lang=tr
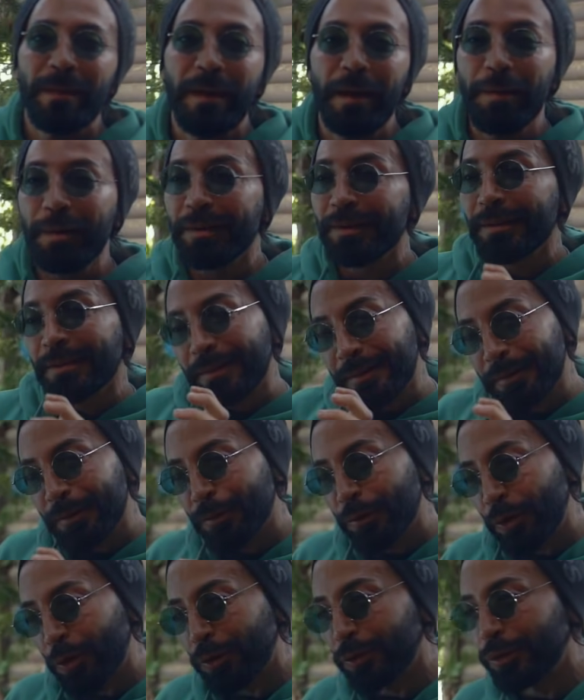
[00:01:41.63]
Evet,
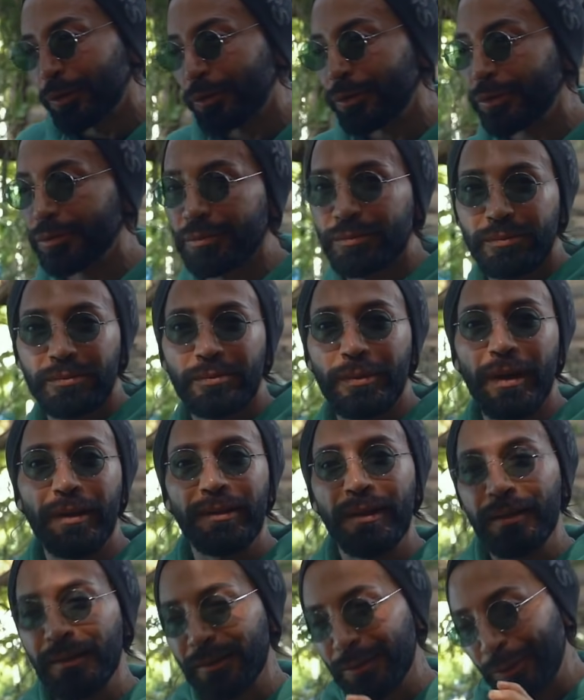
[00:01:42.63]
zordur,
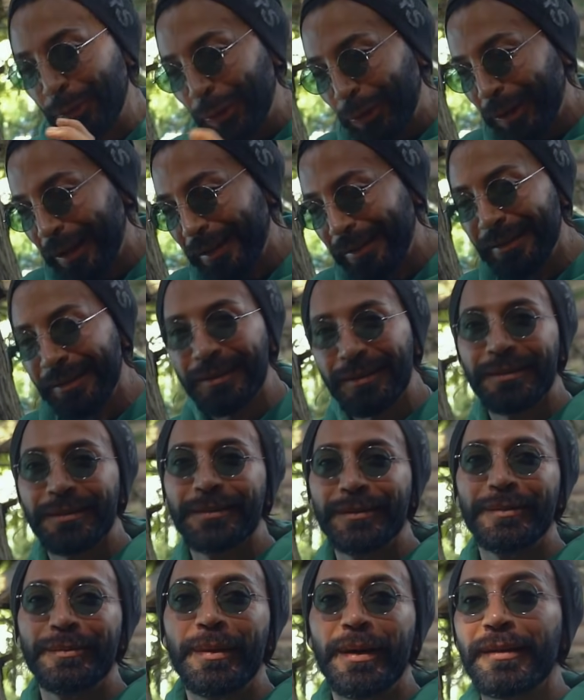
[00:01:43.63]
bazen kolaydır,
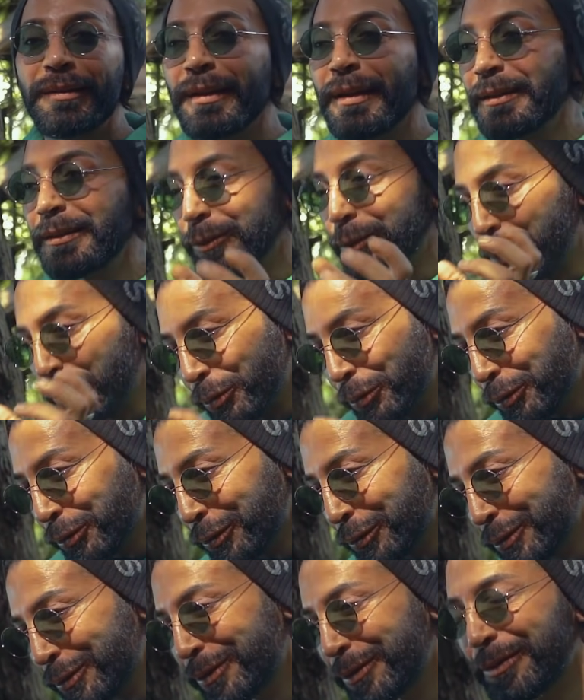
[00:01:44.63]
bazen
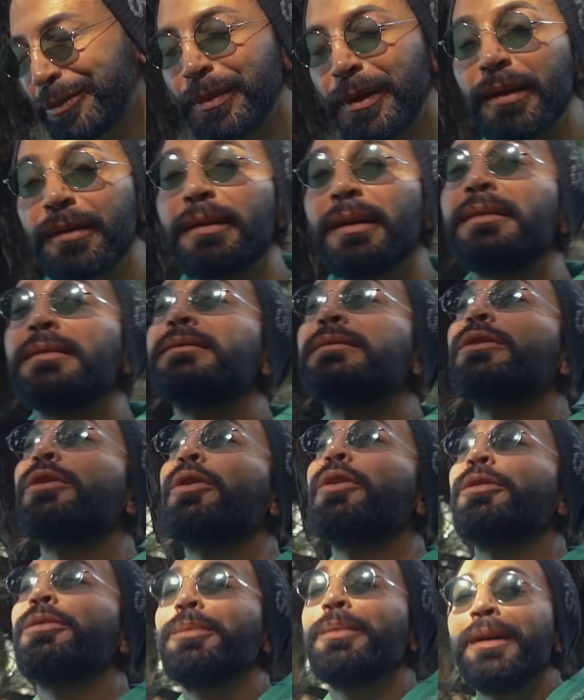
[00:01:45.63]
olur, bazen
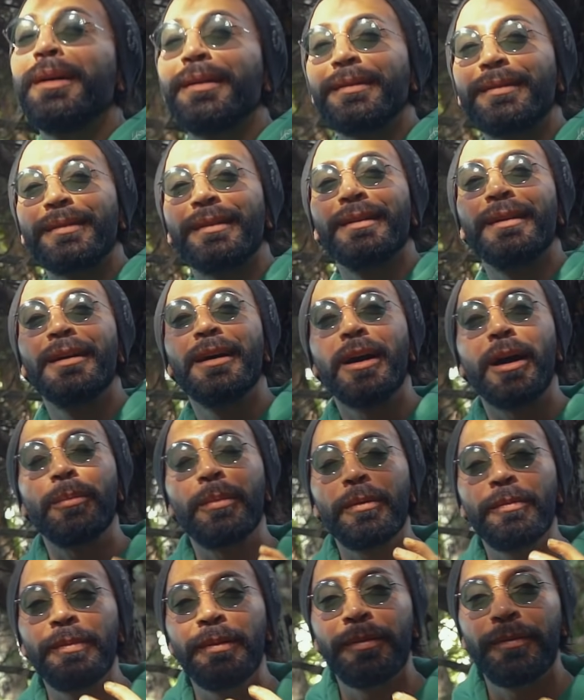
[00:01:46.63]
olmaz
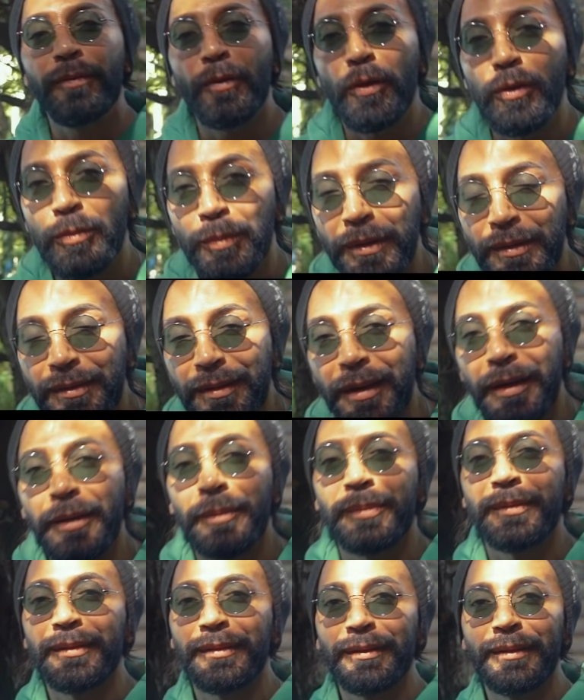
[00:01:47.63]
ama bir forma
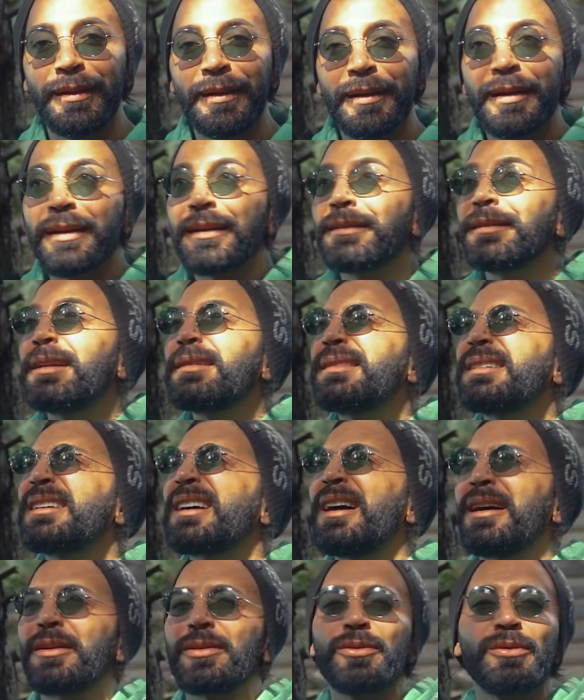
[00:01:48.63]
sahipsin. Nasıl
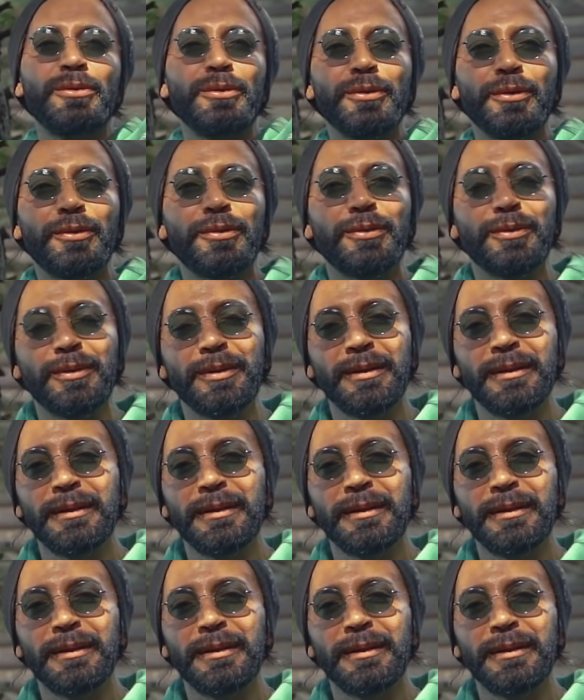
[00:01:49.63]
karşılıyorsun?